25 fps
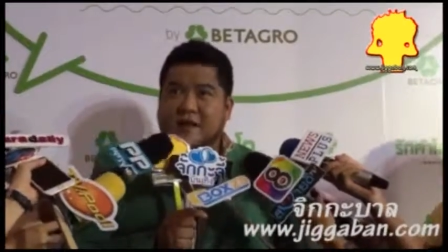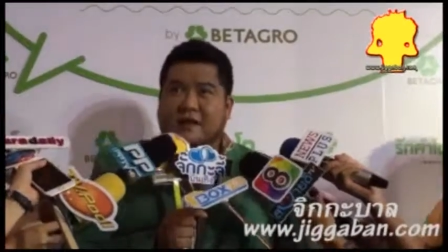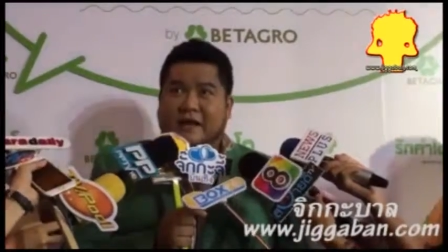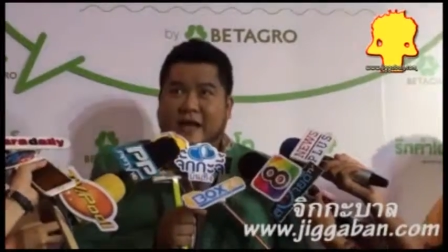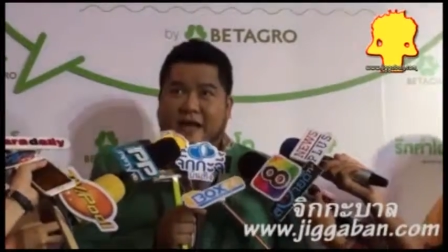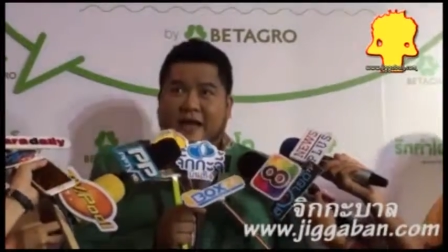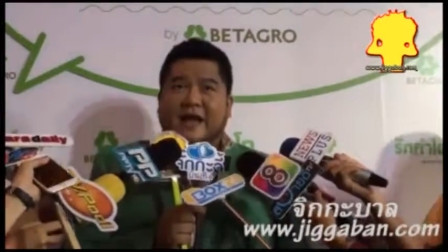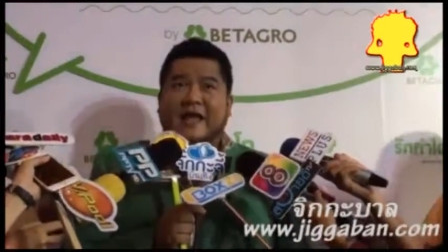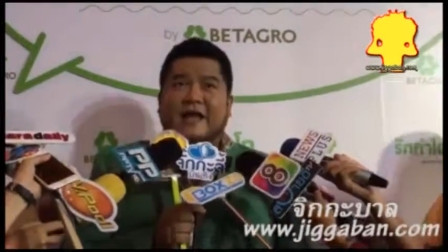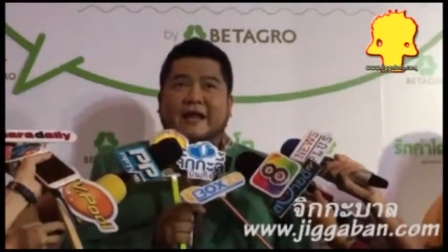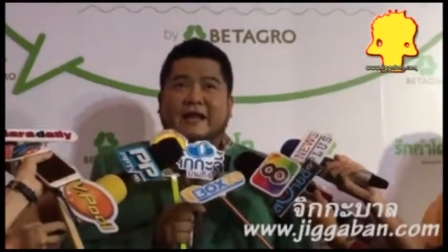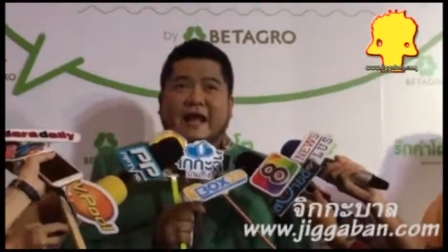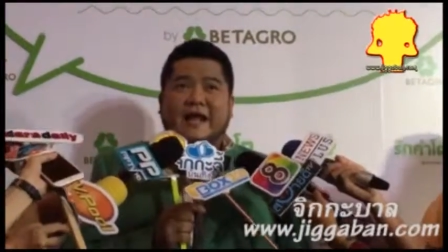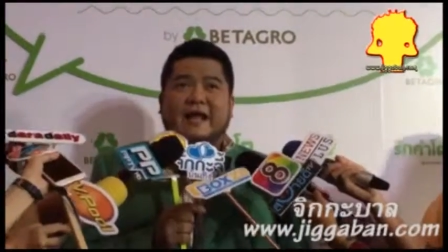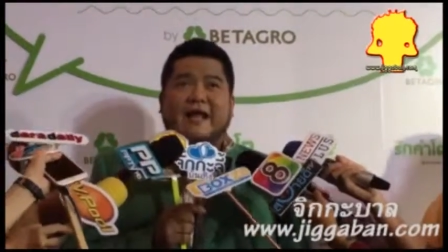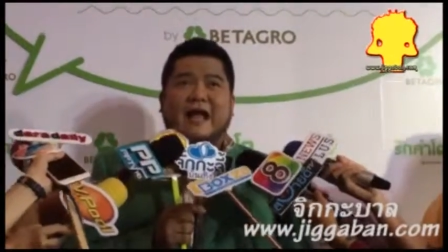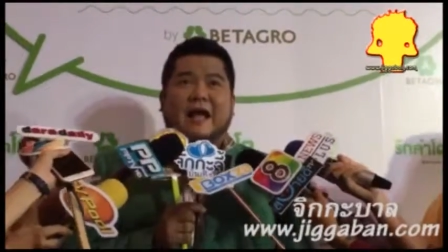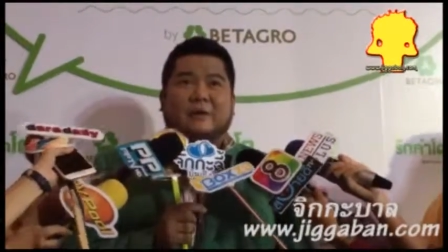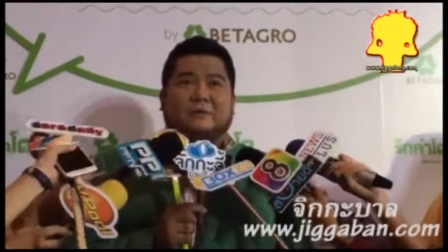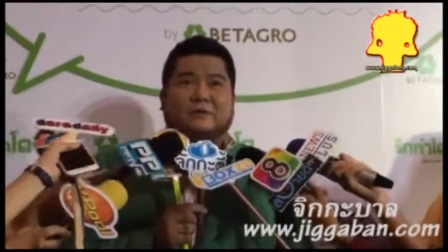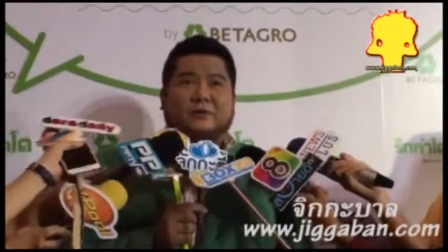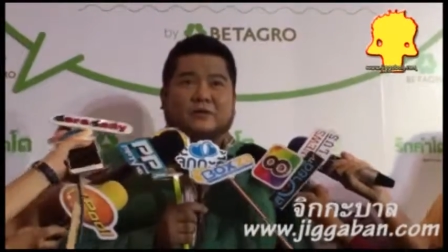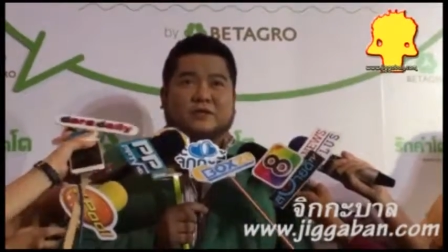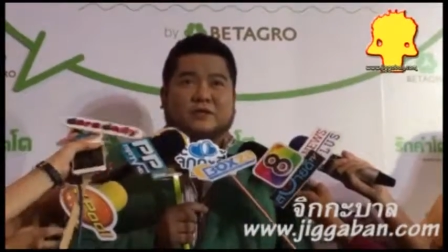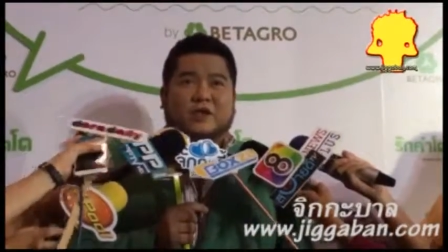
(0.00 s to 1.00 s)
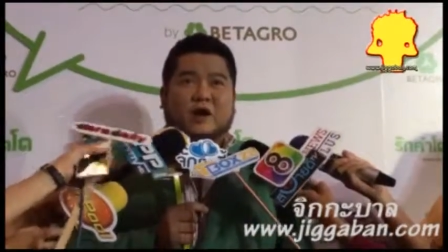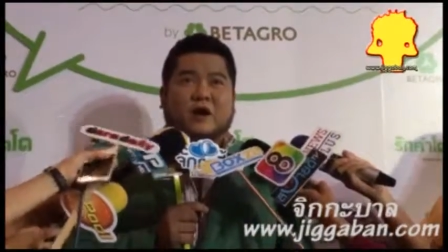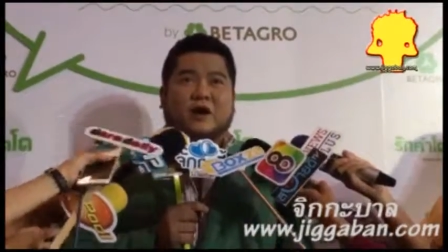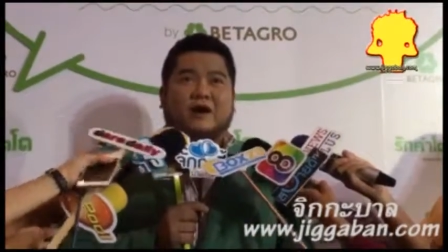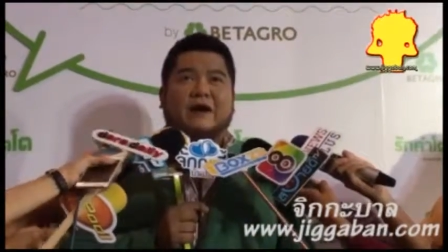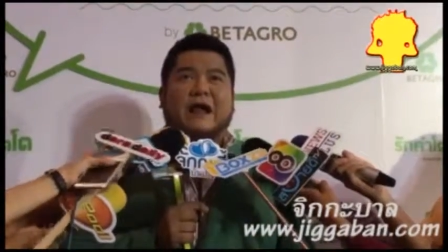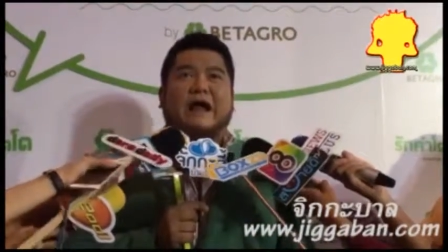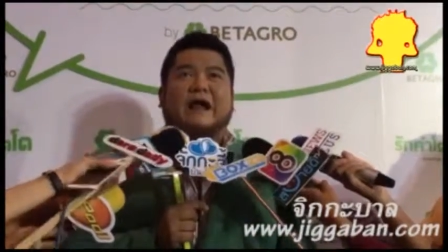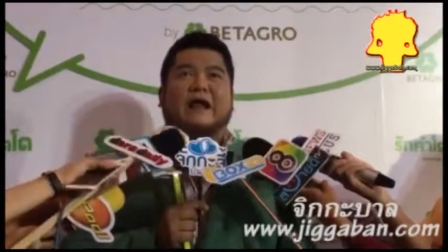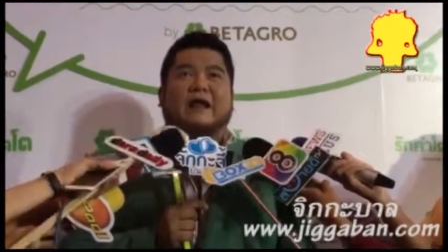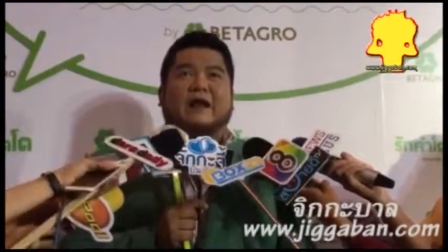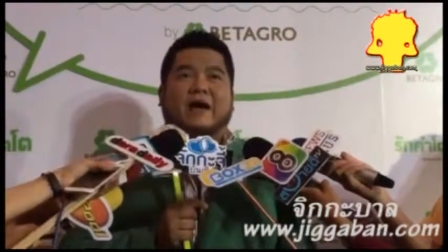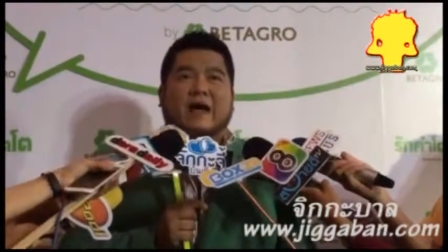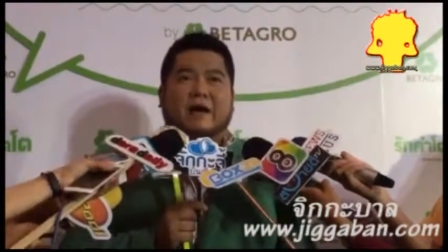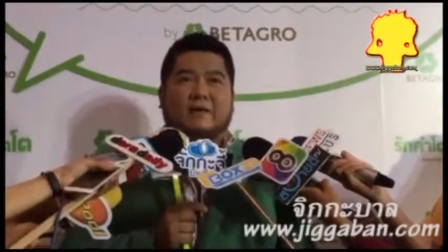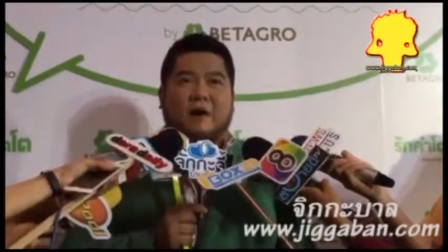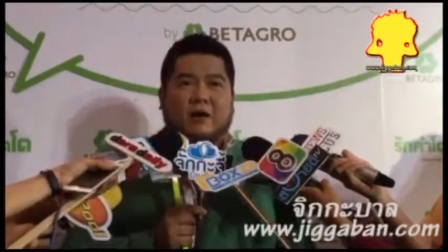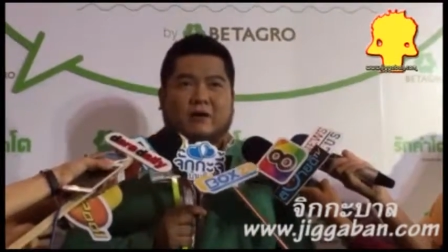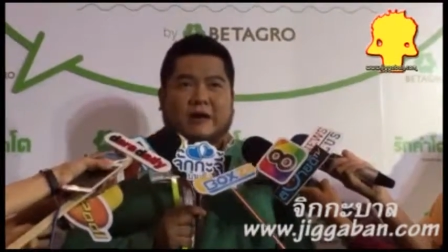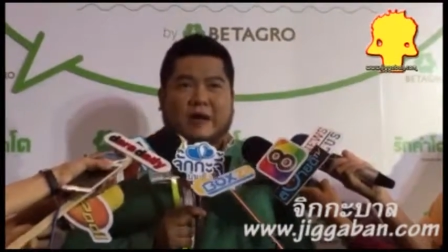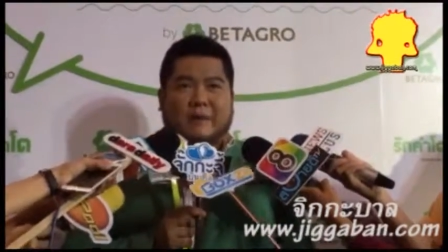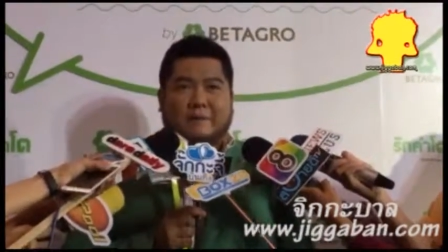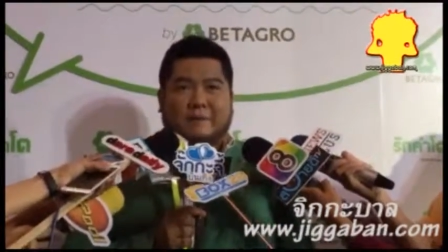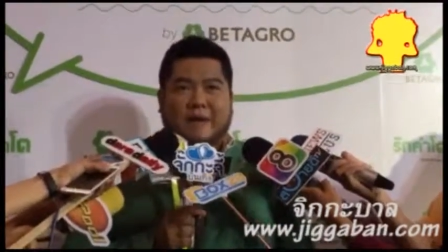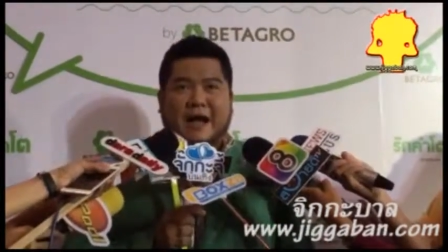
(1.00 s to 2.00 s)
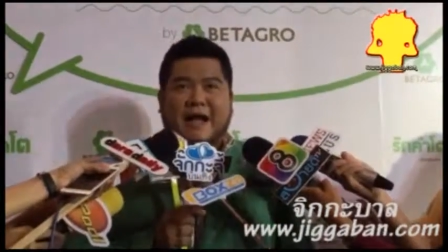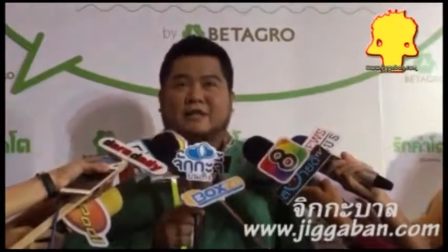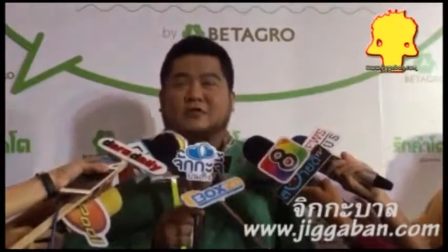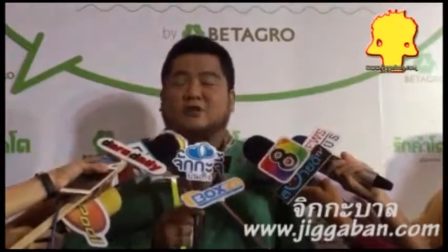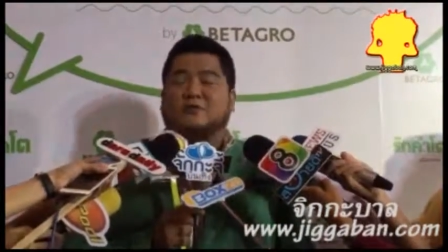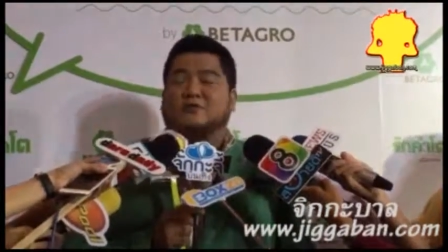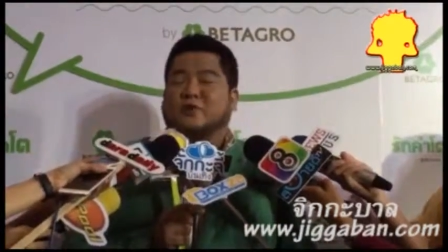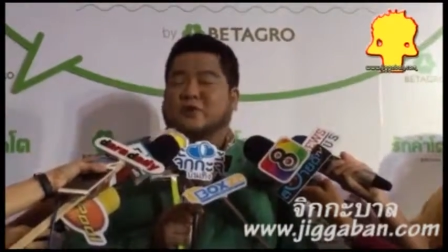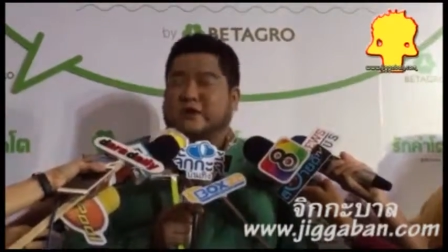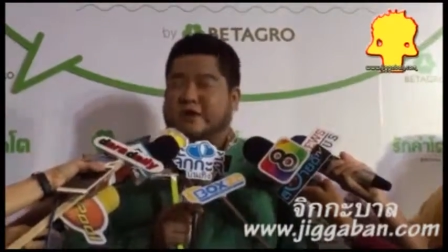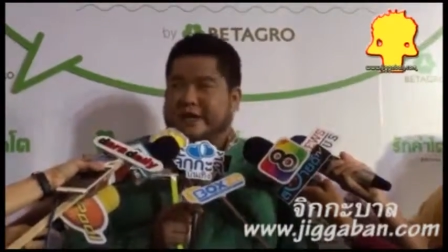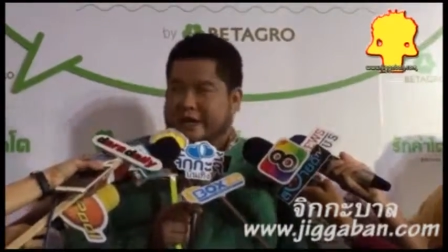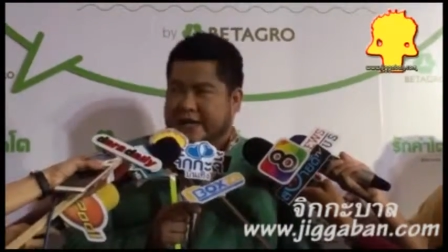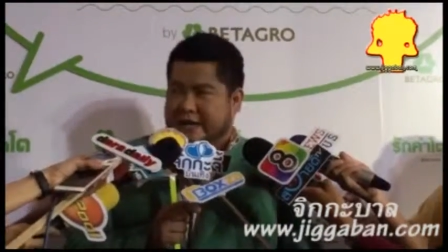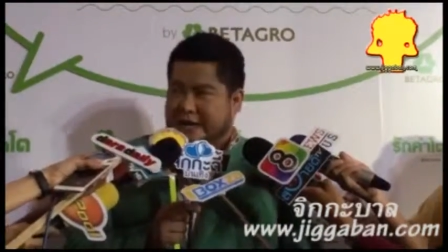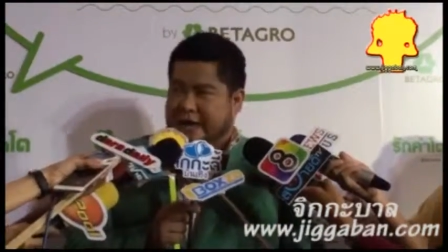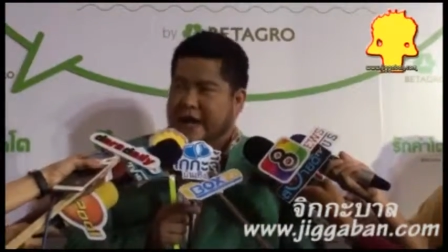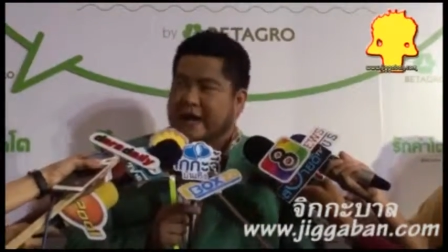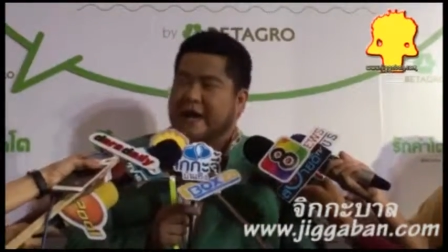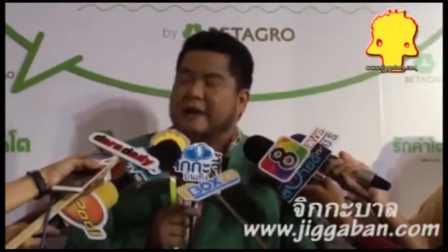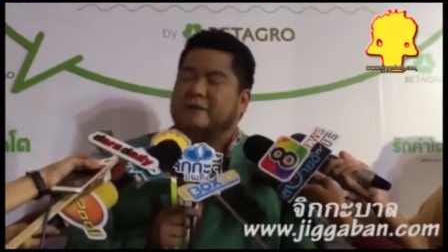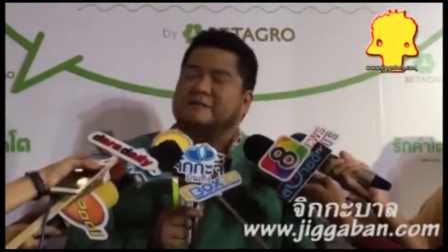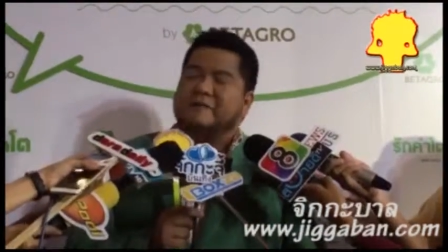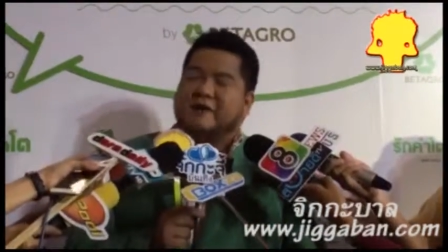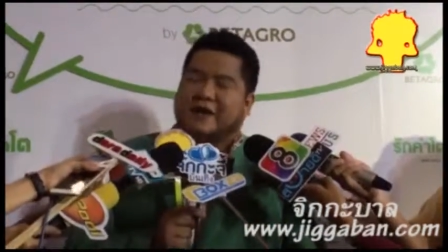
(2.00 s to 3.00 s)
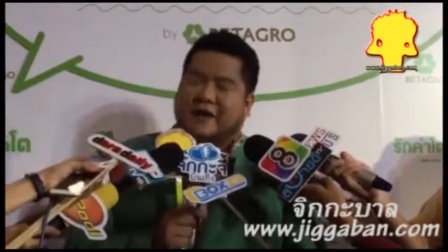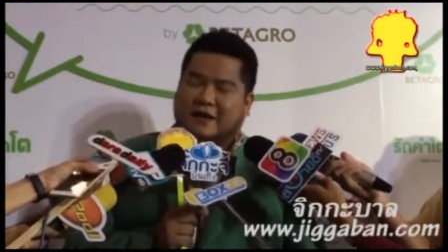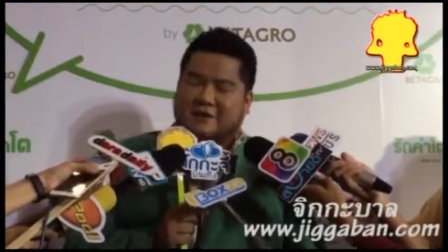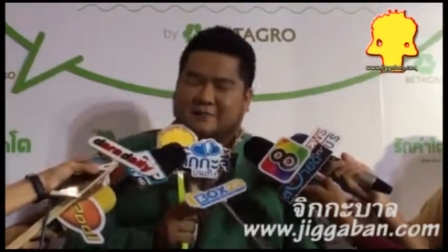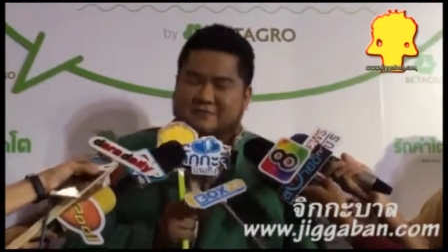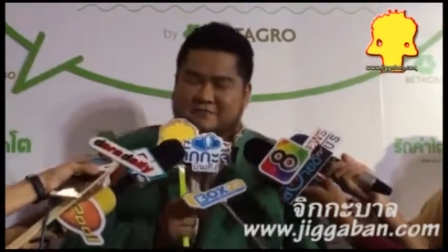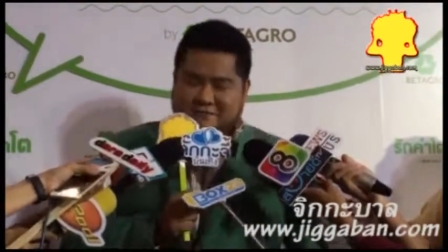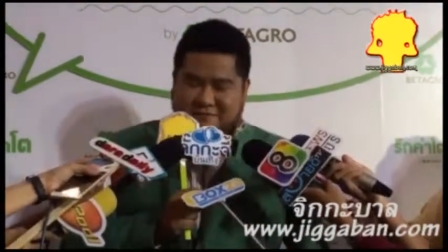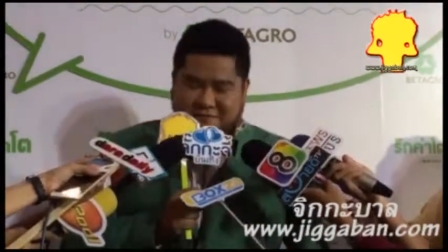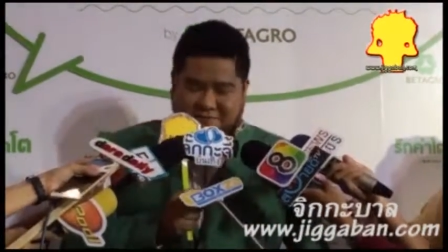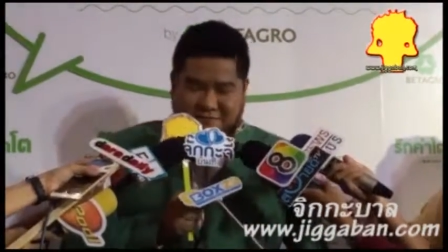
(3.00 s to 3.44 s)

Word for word: ได้ได้ขับอยู่สองครั้งแล้วครับ เอากลับบ้านชนบุรีครับครับ